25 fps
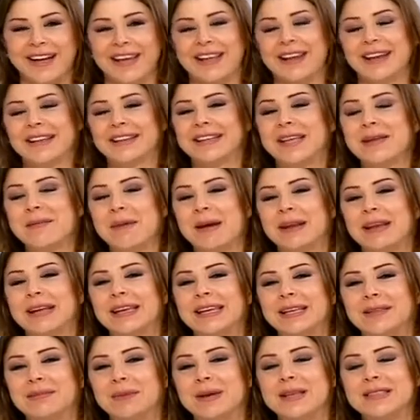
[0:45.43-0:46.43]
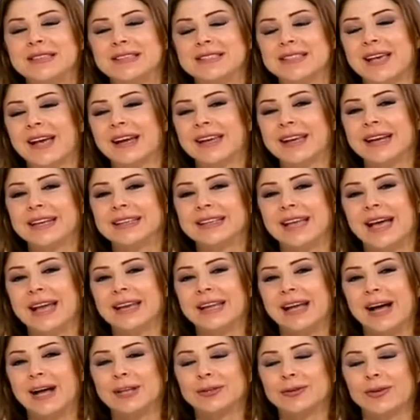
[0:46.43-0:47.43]
انا دائما اكيد بانتظار كل
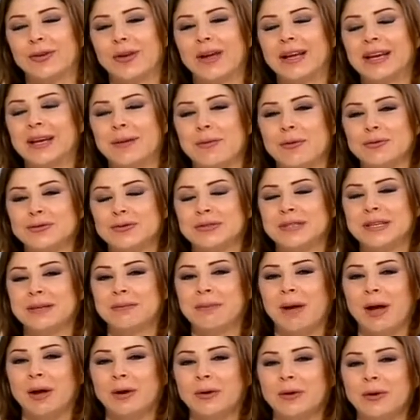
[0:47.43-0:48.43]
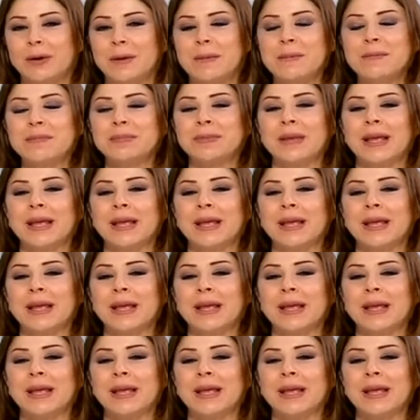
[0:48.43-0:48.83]
تعليقاتكم نحن موجودين معكم